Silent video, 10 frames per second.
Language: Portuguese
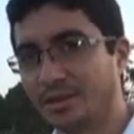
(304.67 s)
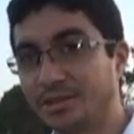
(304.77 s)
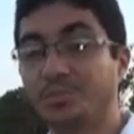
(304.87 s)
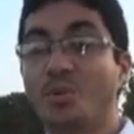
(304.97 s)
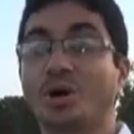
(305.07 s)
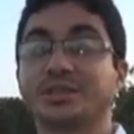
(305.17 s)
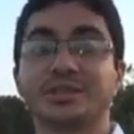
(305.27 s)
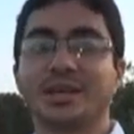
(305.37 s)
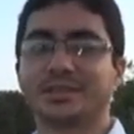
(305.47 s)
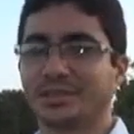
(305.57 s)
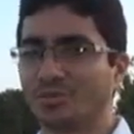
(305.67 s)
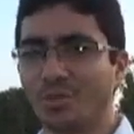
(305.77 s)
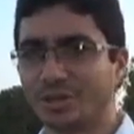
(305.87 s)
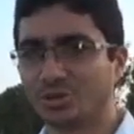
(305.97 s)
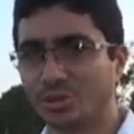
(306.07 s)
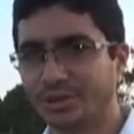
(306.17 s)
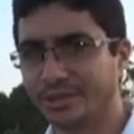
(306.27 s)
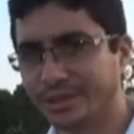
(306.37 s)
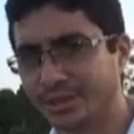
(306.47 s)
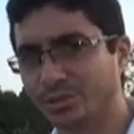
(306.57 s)
De posse dessas informações,
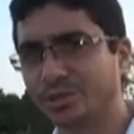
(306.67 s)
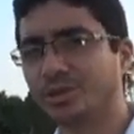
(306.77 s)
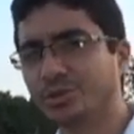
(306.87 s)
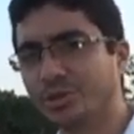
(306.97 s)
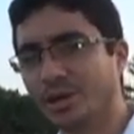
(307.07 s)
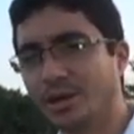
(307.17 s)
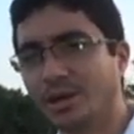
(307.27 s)
desse conteúdo,